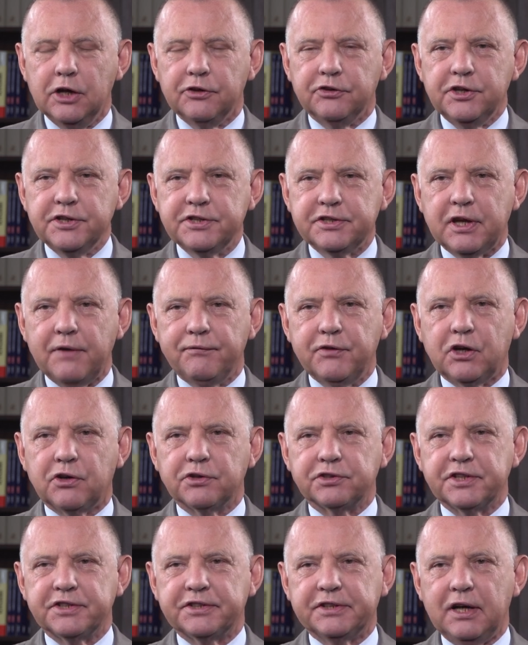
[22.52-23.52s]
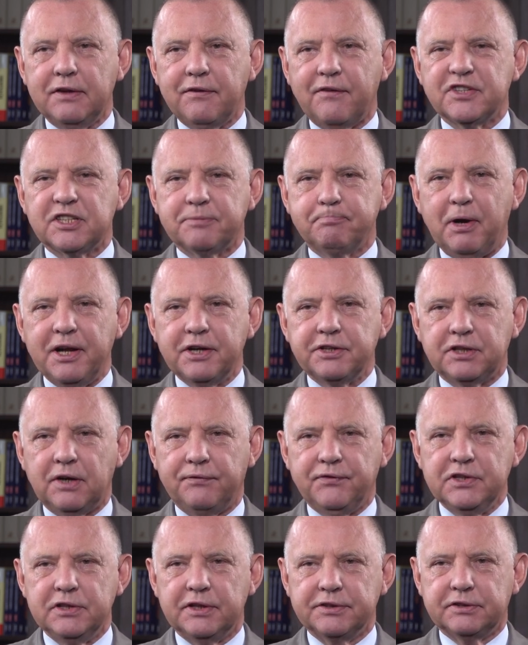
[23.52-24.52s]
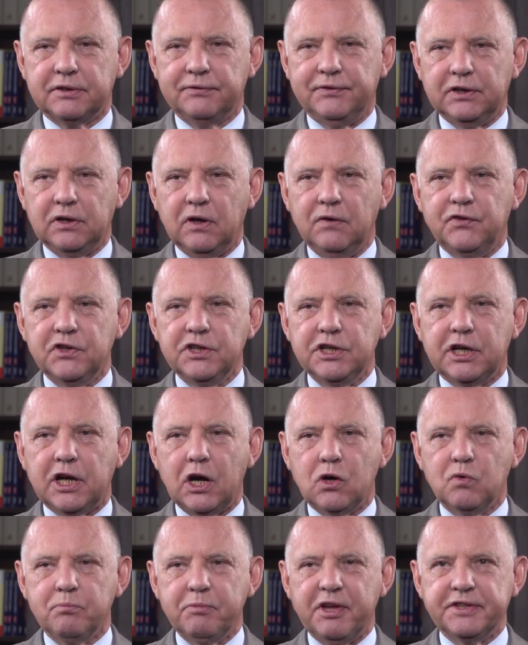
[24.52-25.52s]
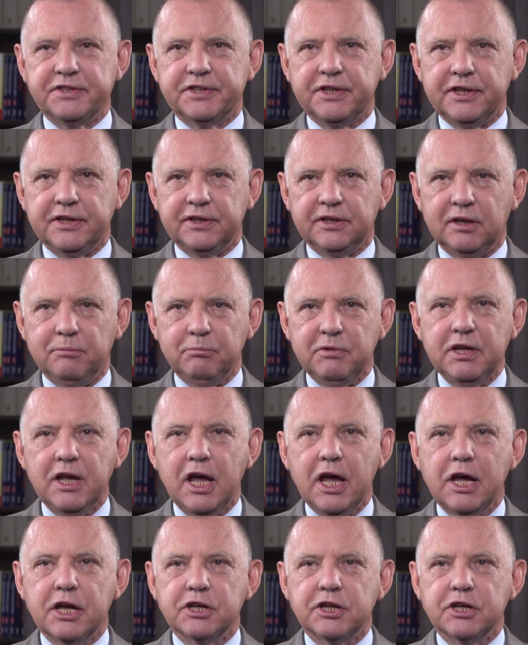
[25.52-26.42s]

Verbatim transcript: Niskie wykorzystanie wsparcia finansowego wynikało m.in.